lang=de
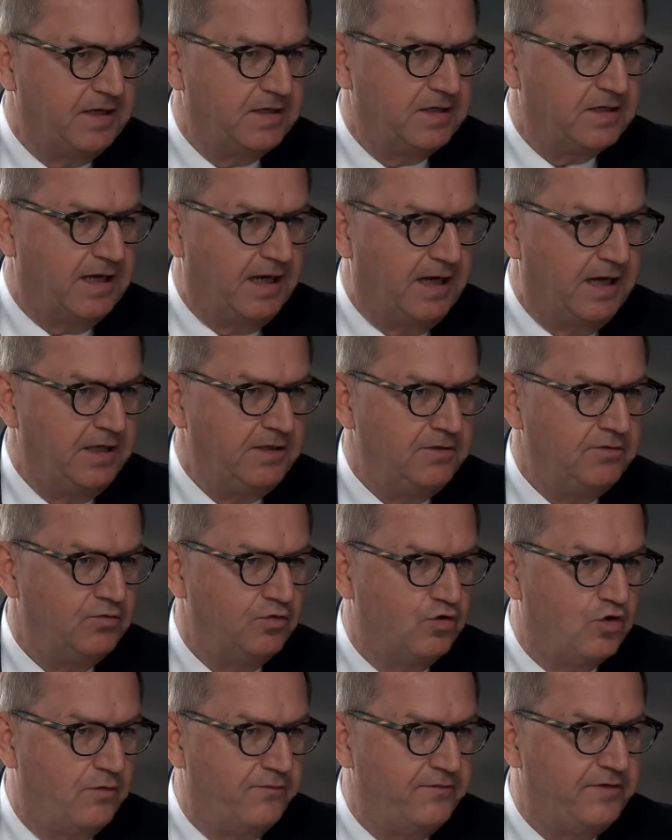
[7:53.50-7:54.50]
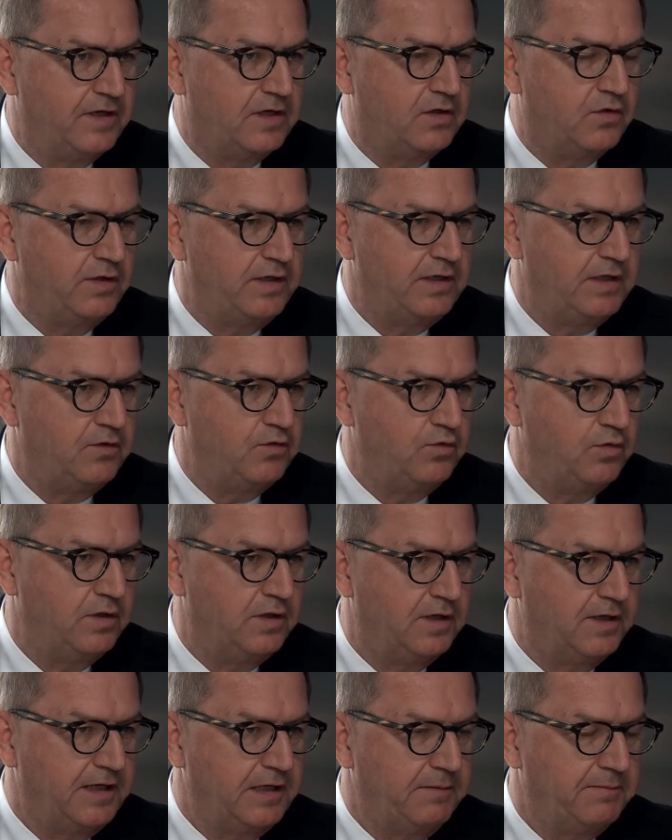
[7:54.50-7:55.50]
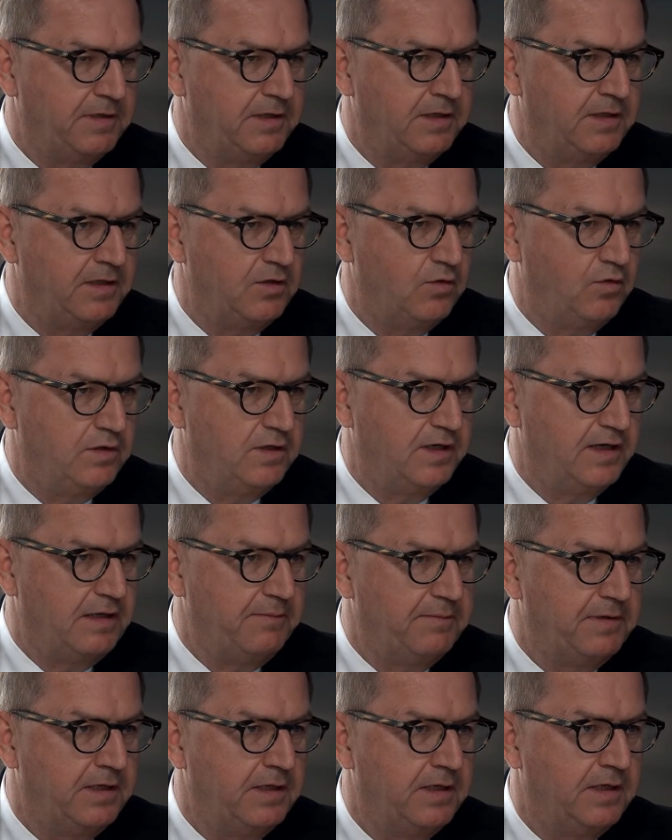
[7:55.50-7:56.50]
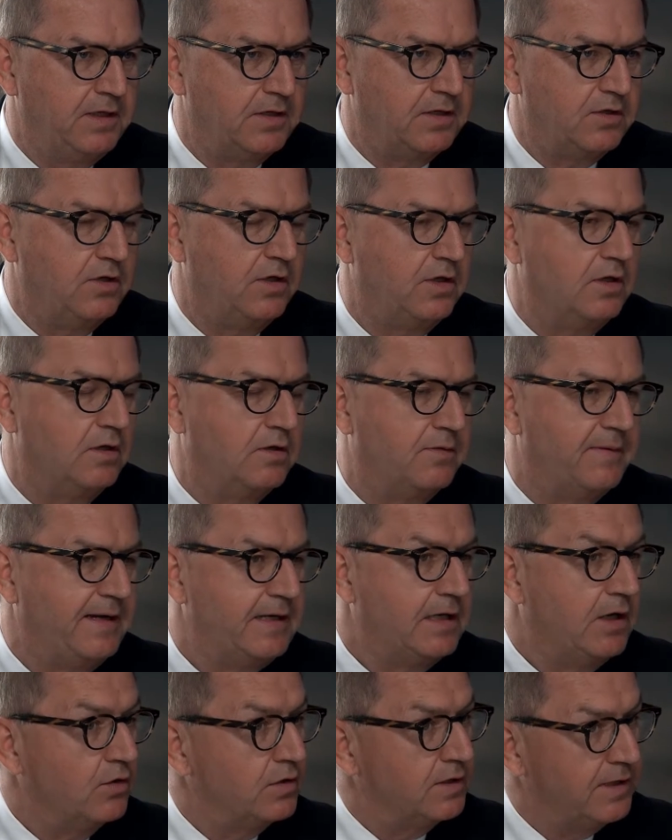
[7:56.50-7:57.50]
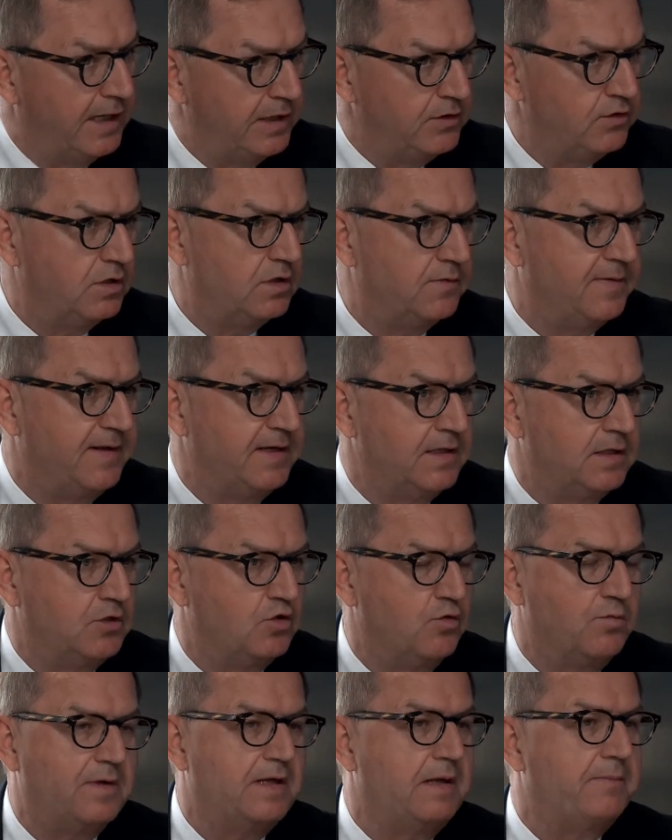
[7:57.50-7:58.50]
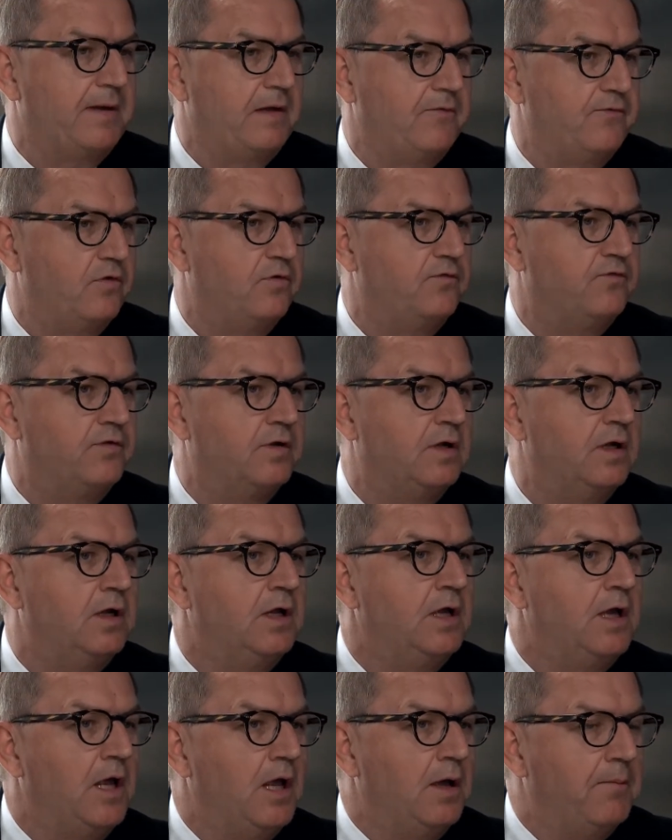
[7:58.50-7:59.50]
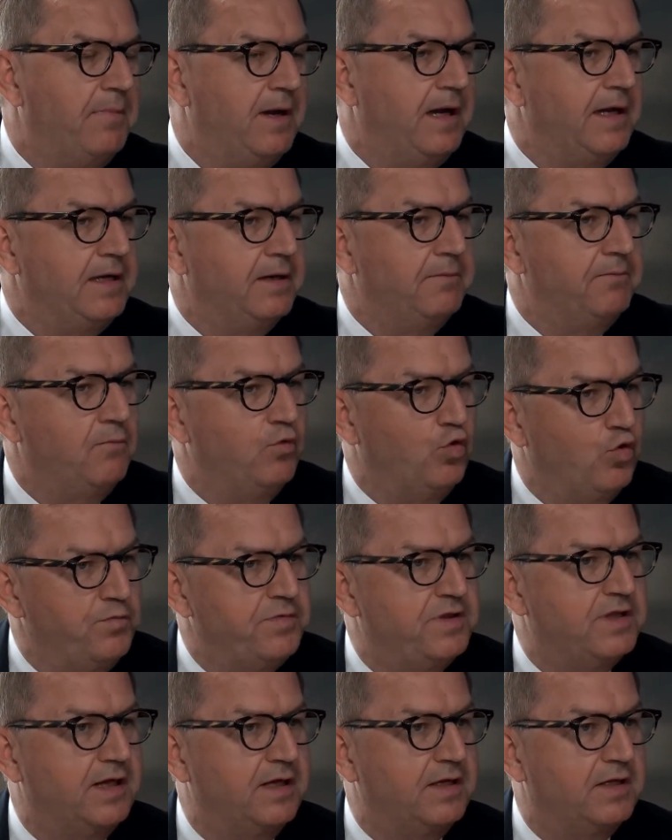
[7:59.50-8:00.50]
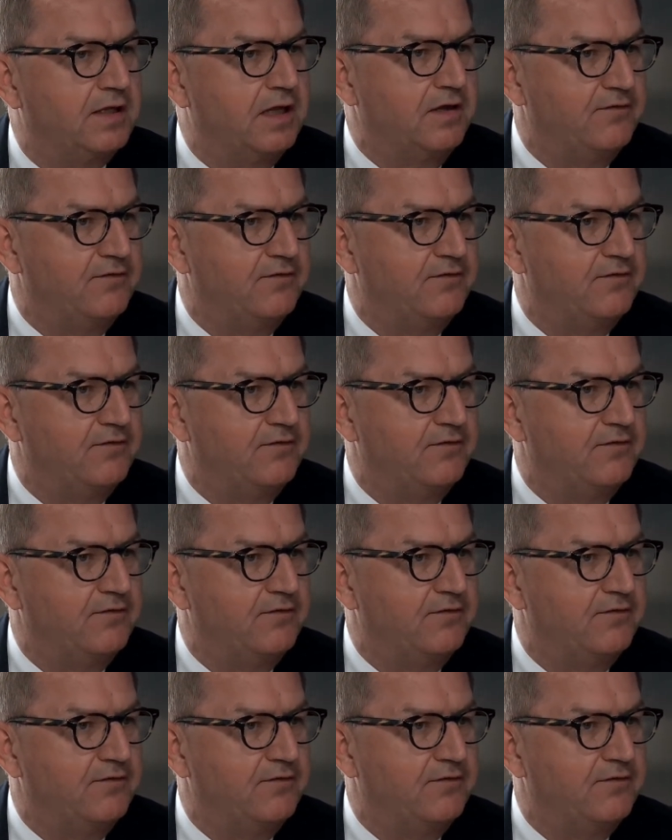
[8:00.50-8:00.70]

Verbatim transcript: den Zahlen und kommen wir zu Ihren Unternehmen. Ihr Unternehmen ist 2021 um knapp ein Fünftel bei dem Umsatz